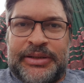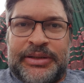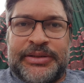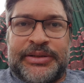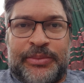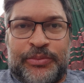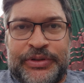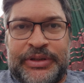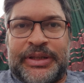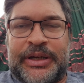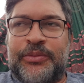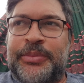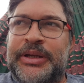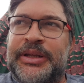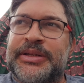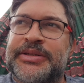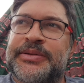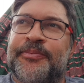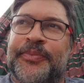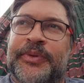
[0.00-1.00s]
estamos em
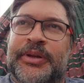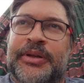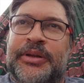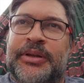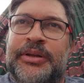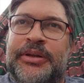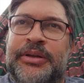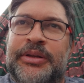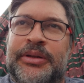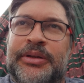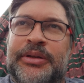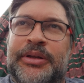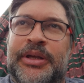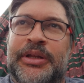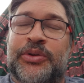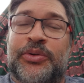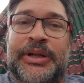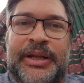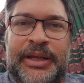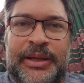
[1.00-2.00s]
Taiobeiras e
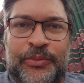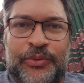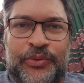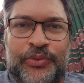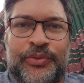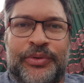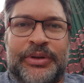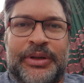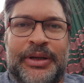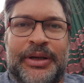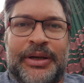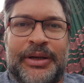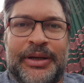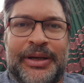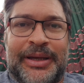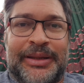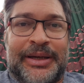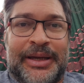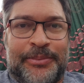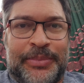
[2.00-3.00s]
retornaremos
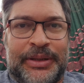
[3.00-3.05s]
a, a